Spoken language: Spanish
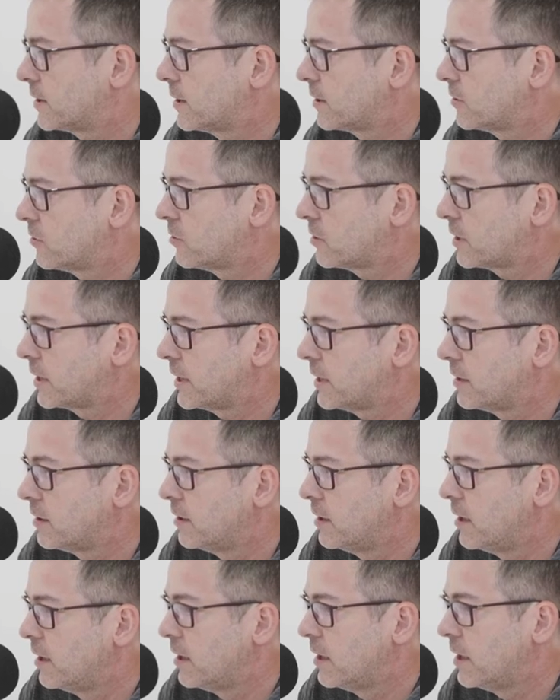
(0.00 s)
tecnología
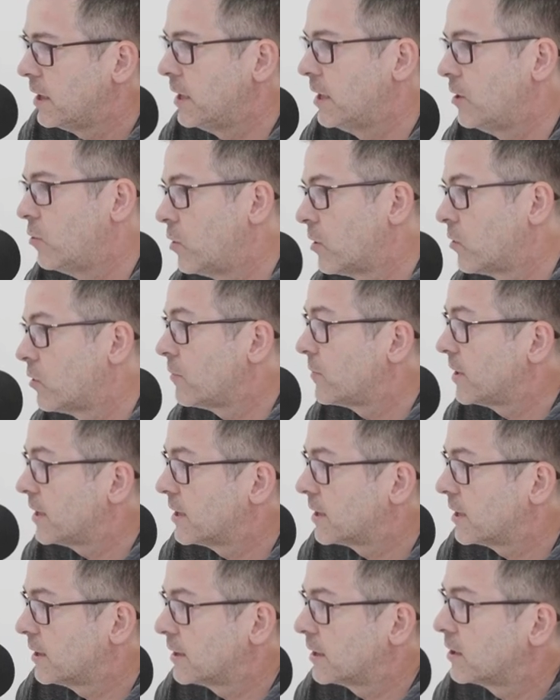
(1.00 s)
y luego
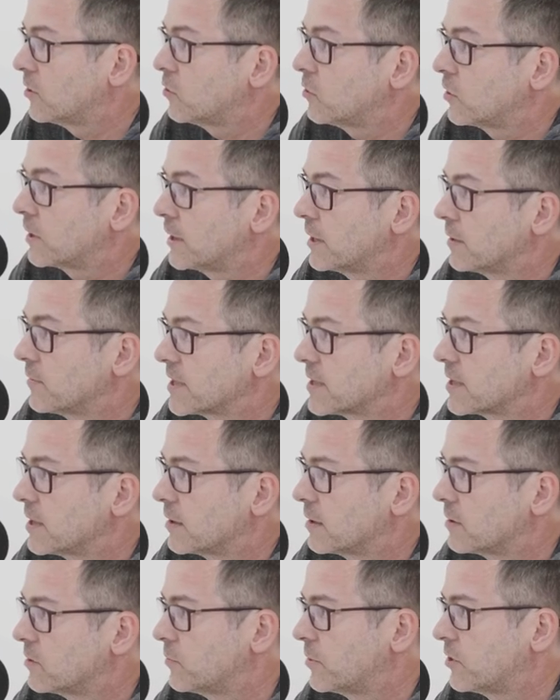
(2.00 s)
aplicar la tecnología más
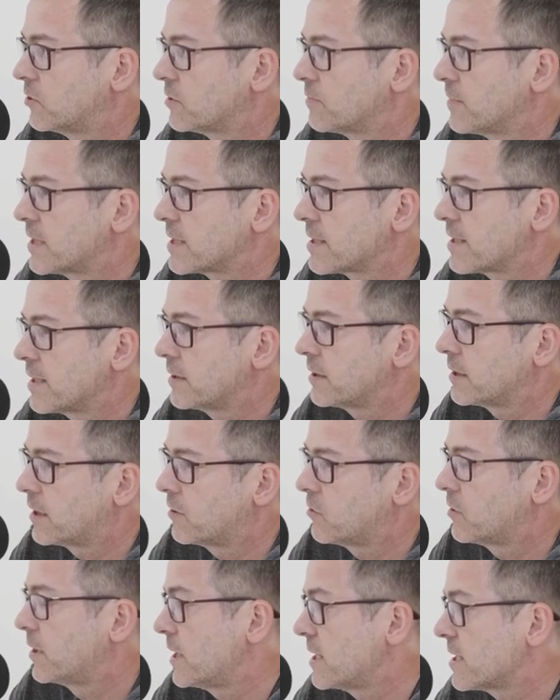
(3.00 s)
tarde, ¿no? Pero es más
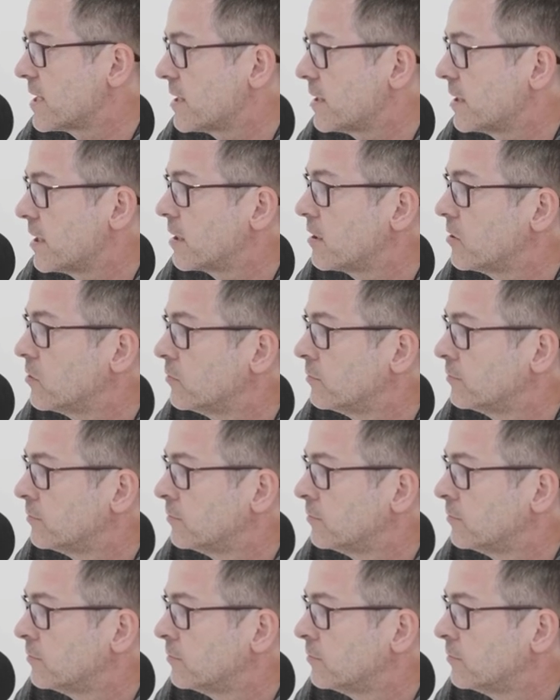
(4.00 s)
centrado en el escenario.